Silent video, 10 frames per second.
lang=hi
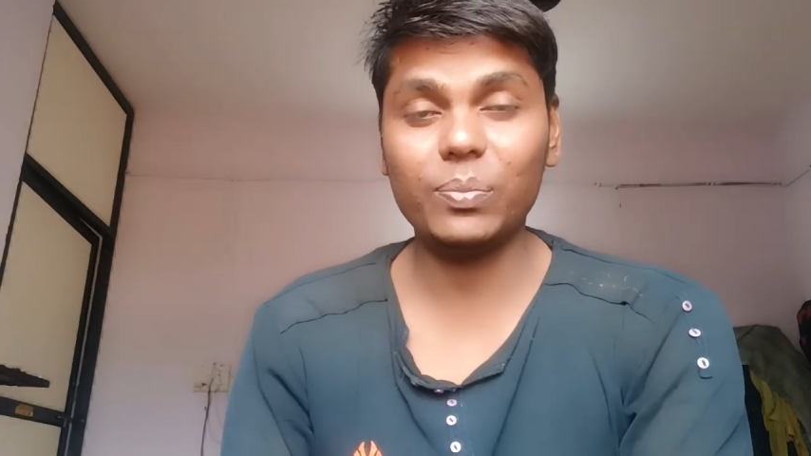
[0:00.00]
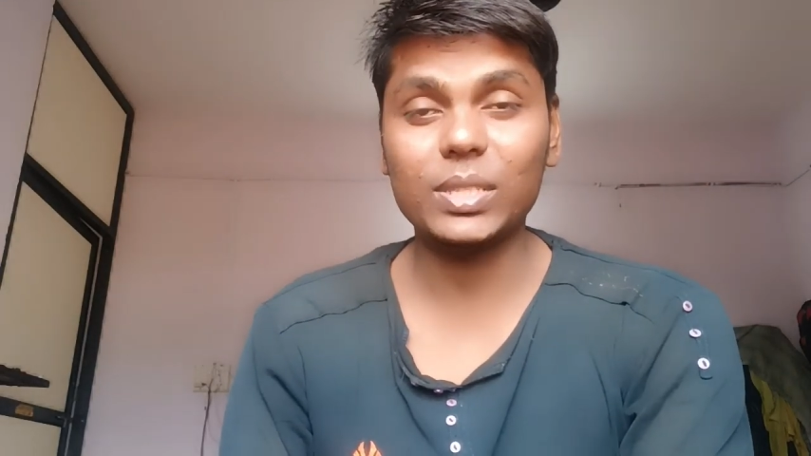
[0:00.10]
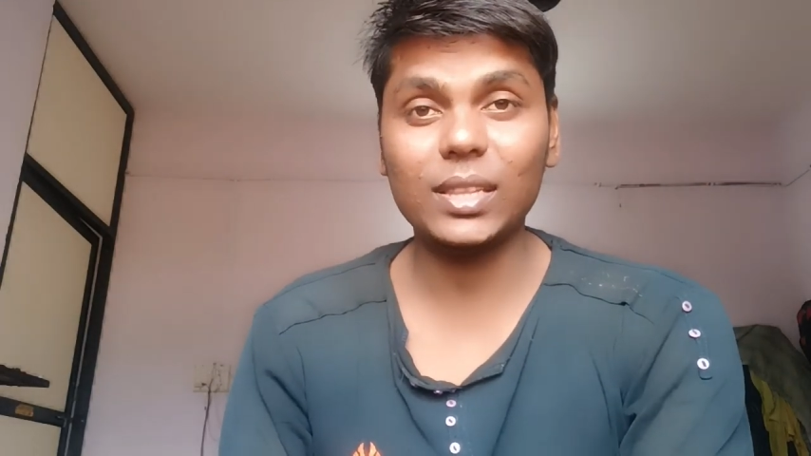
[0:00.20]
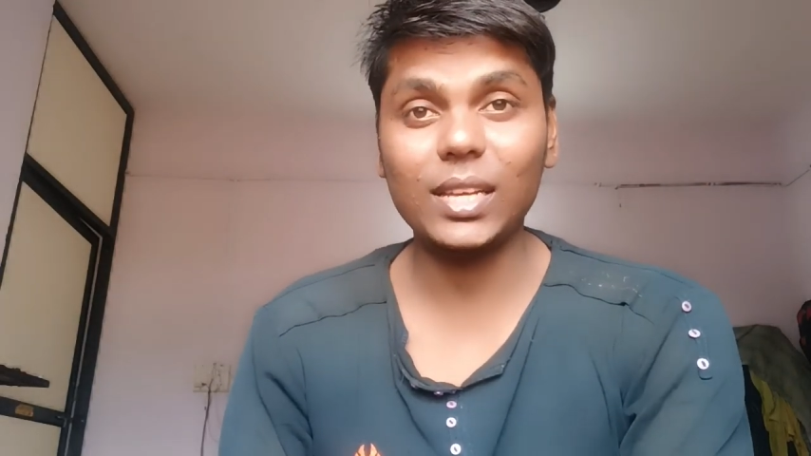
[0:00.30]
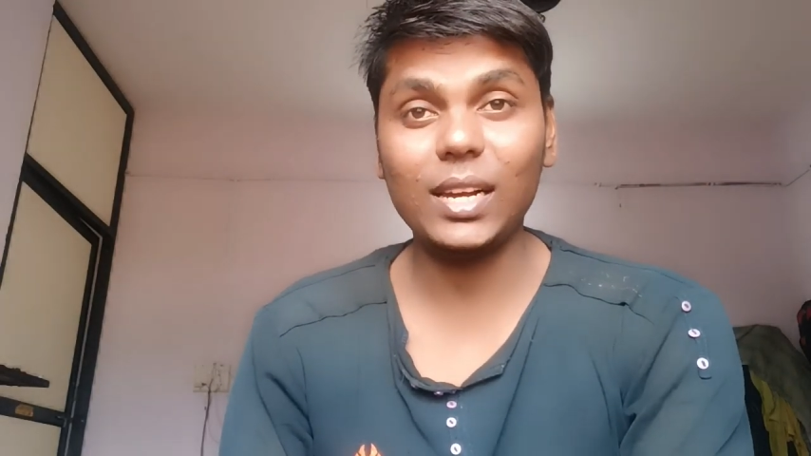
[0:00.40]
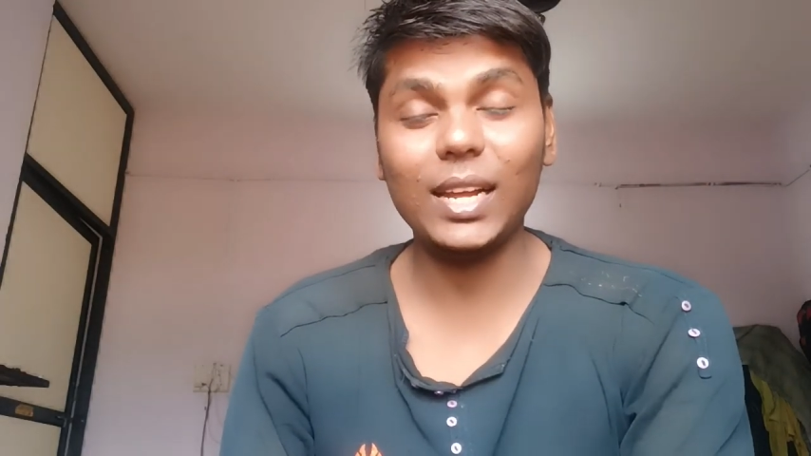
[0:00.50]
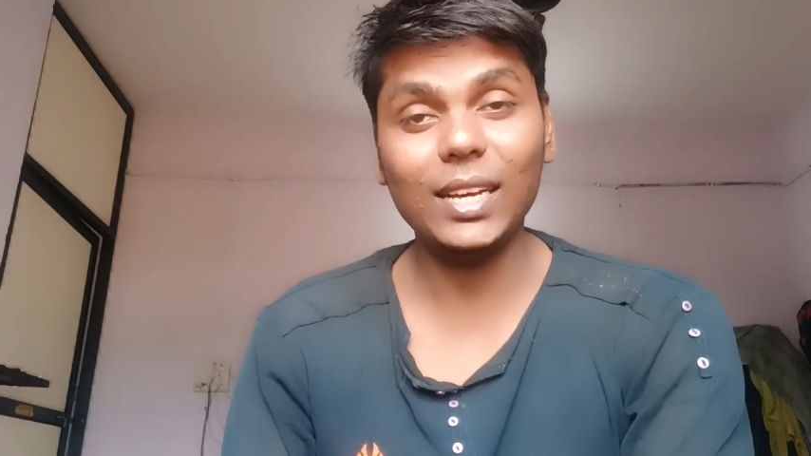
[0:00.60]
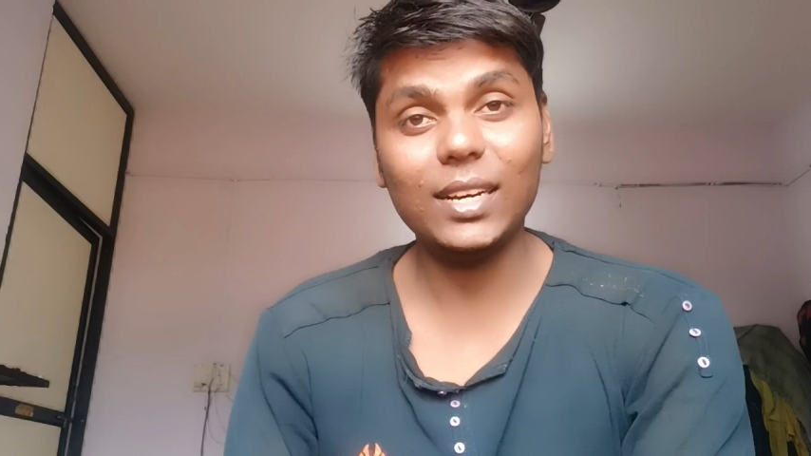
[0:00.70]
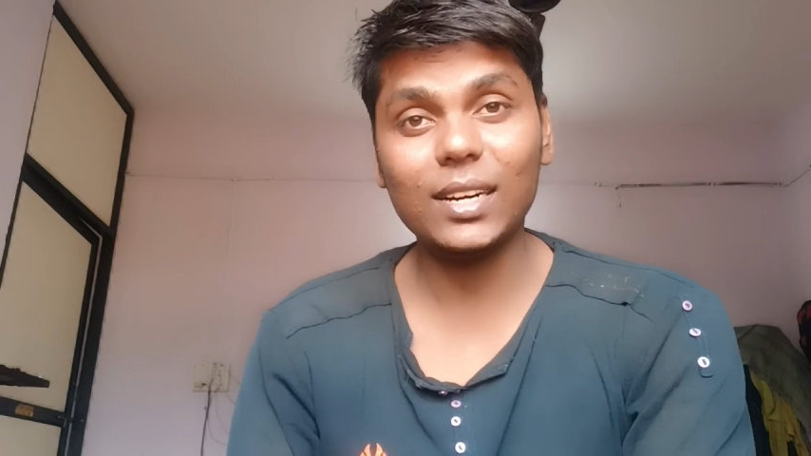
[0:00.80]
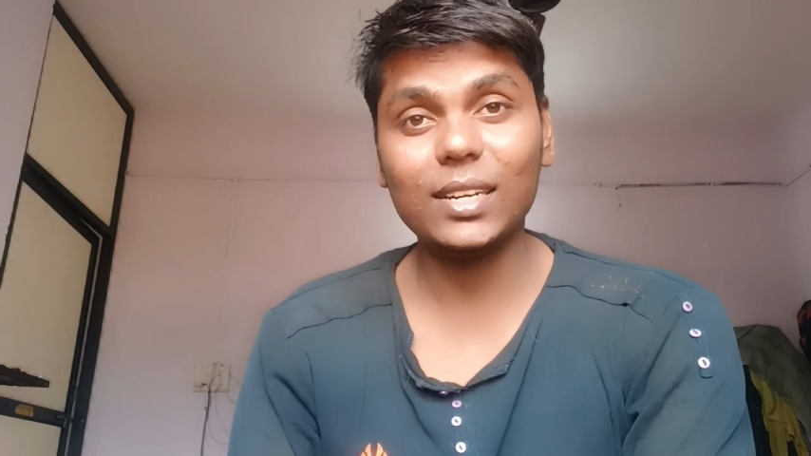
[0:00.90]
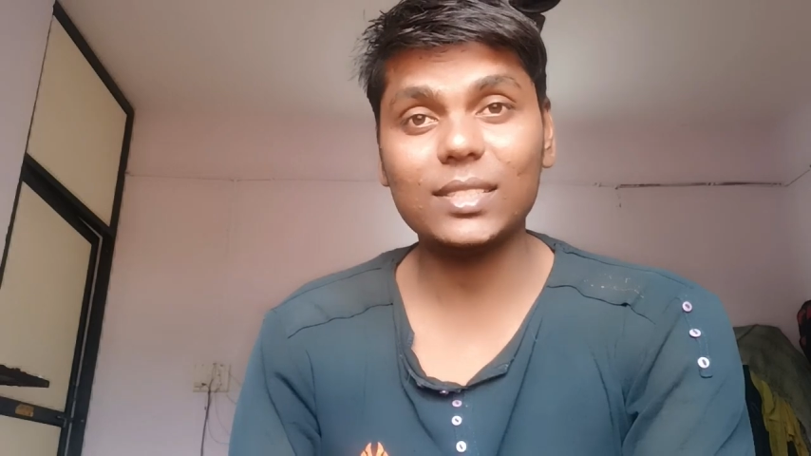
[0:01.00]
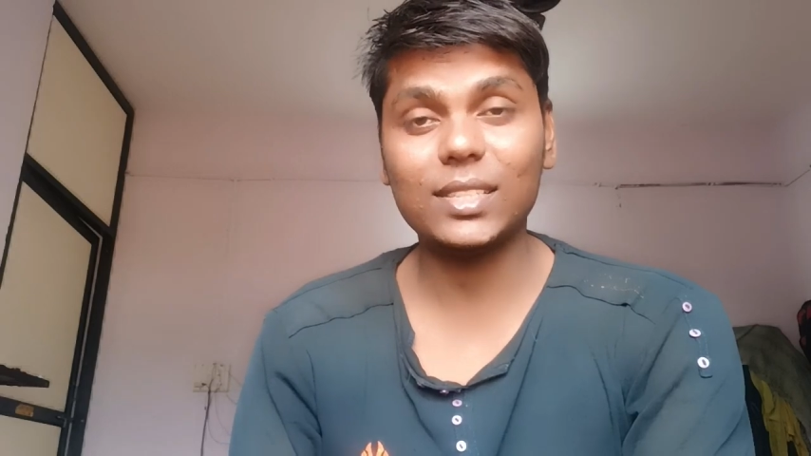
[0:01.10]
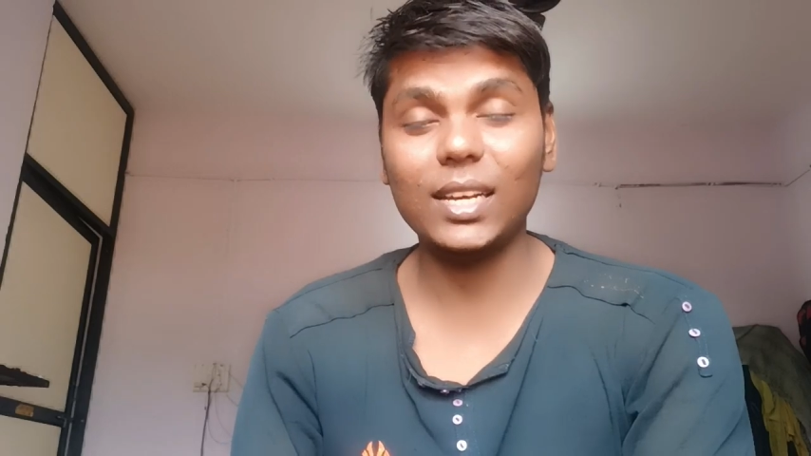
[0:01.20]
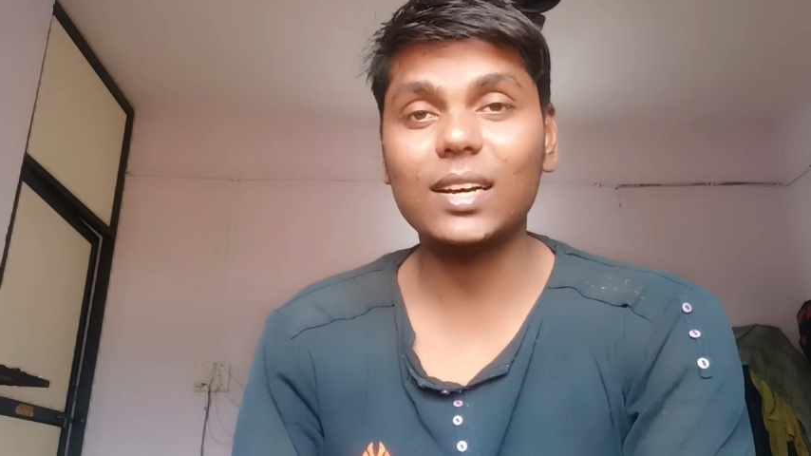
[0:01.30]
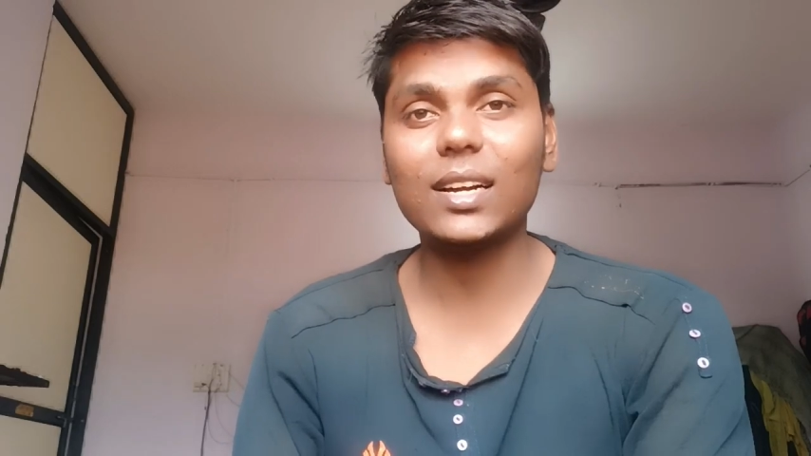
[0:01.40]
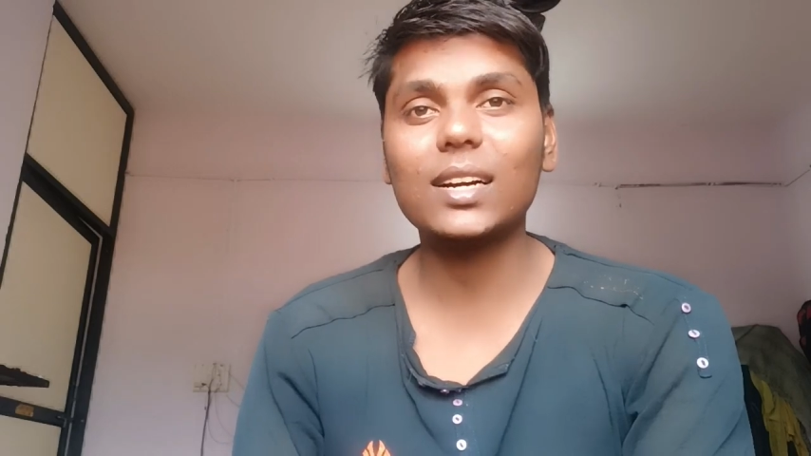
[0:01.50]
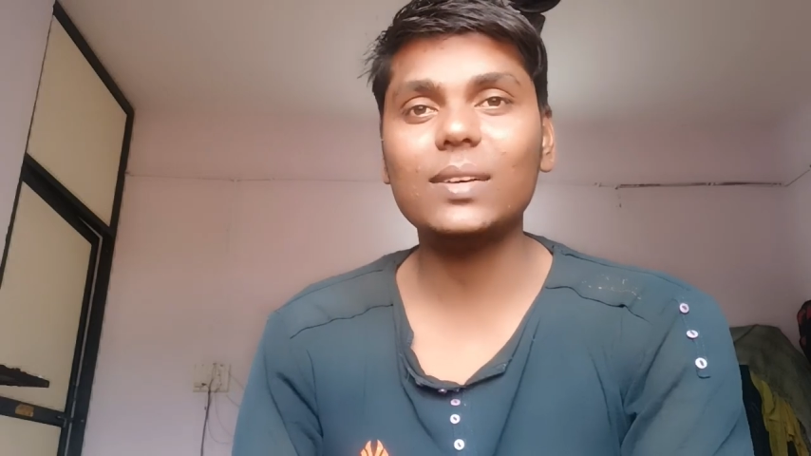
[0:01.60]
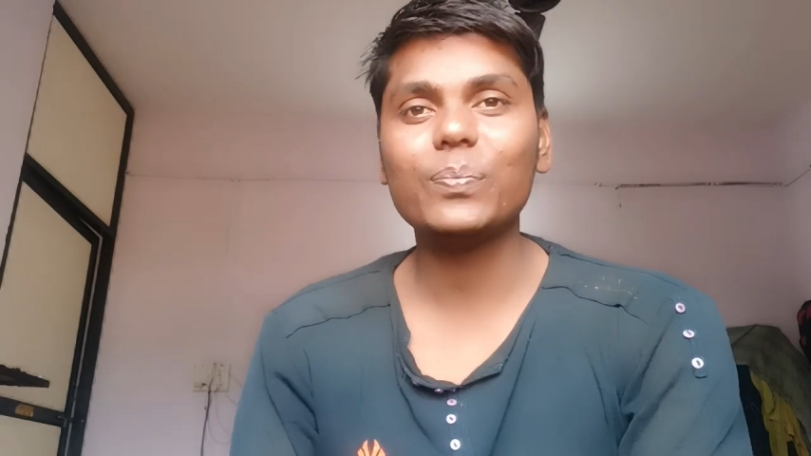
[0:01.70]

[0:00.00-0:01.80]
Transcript: पसंद आए लाइक करना शेयर करना